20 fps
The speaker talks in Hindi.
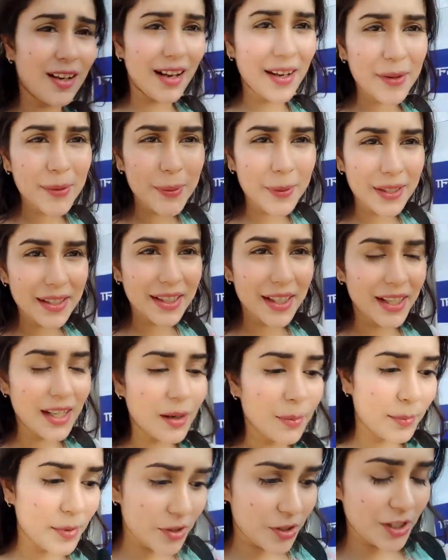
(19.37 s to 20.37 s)
आए हुए हैं
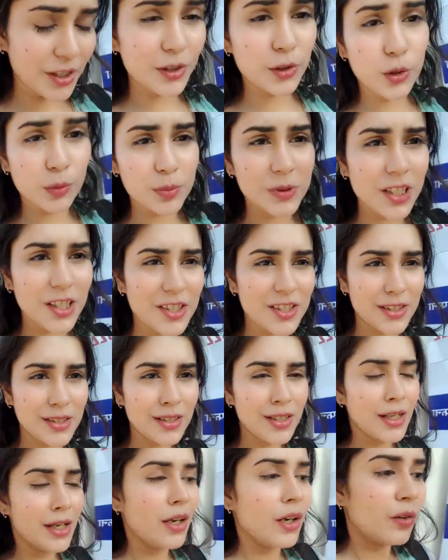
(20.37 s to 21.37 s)
अभिजीत गुप्ता जी
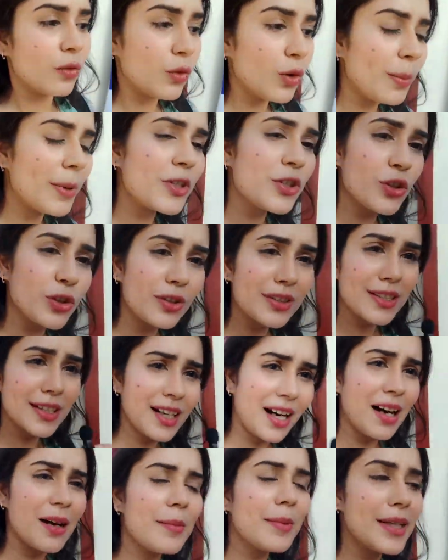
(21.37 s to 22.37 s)
वो बच्चों को
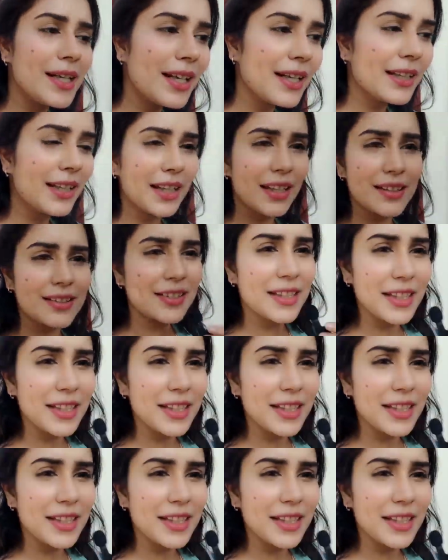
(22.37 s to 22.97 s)
सिखा भी रहे कि किस